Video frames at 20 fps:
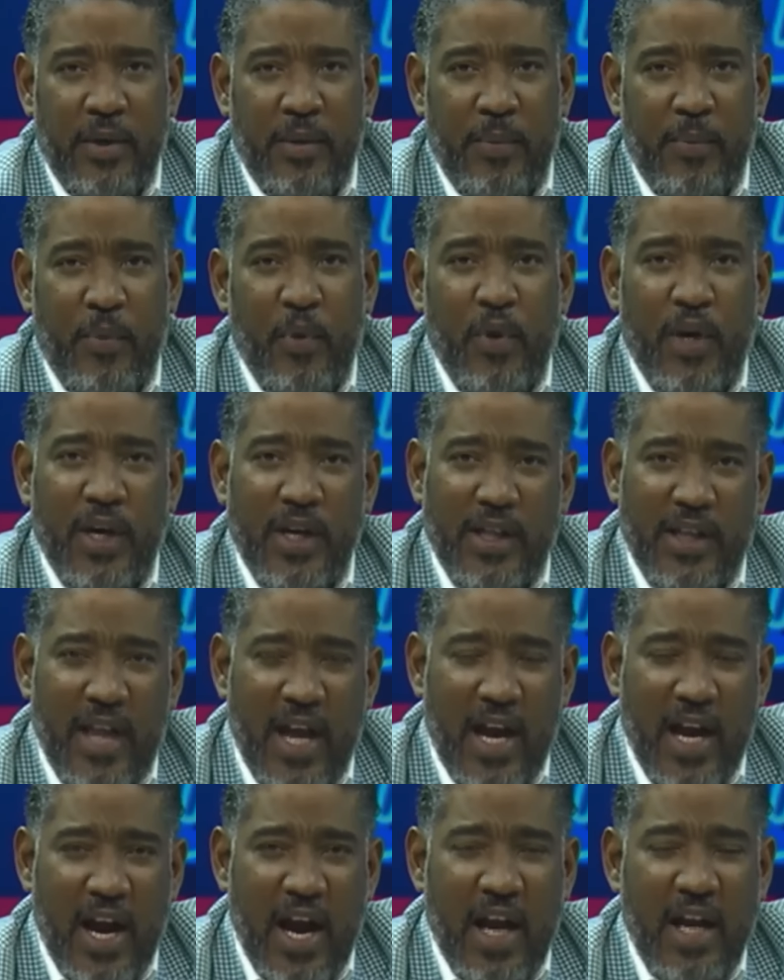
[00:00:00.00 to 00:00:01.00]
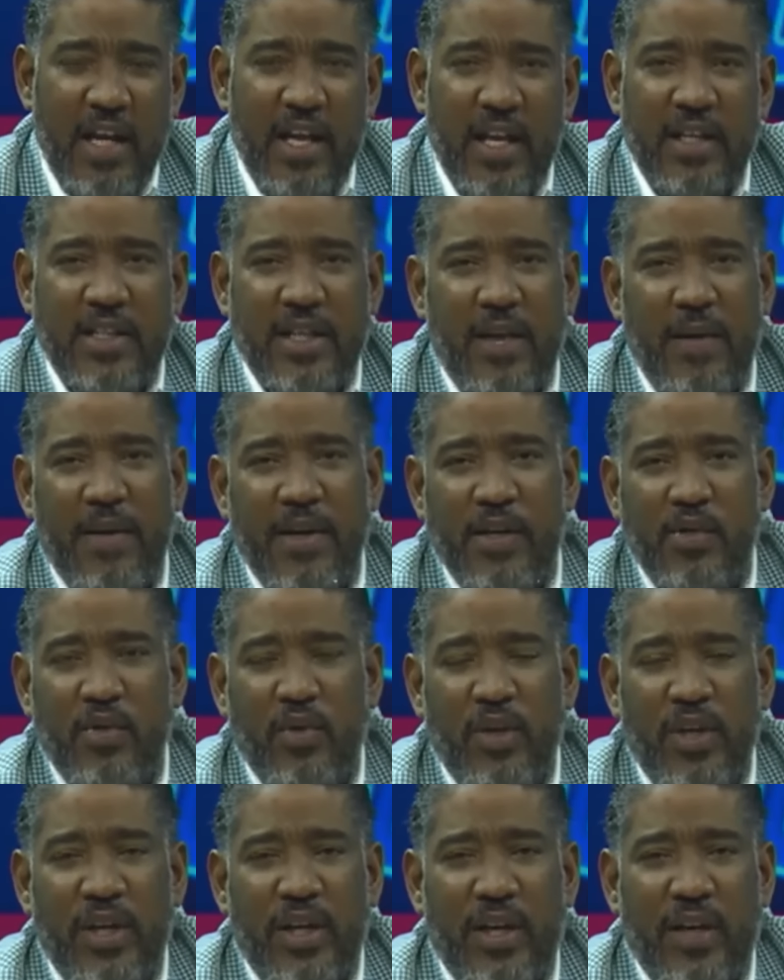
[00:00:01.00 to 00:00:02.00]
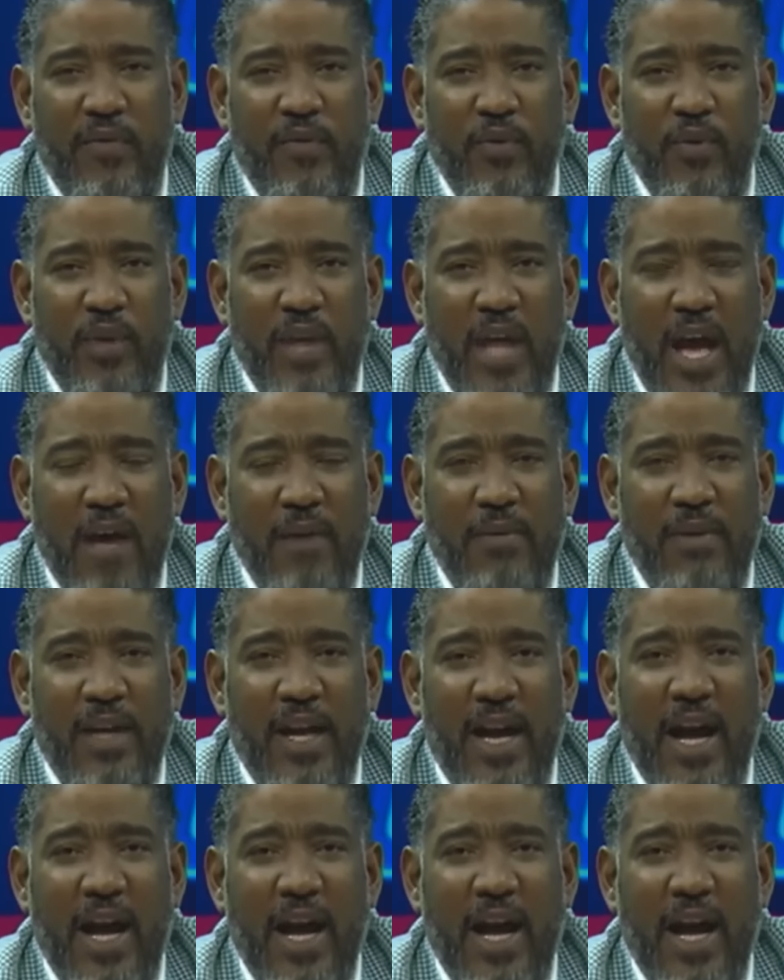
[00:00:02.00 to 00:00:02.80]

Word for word: porque están ahí, él sabe que son irrefutables.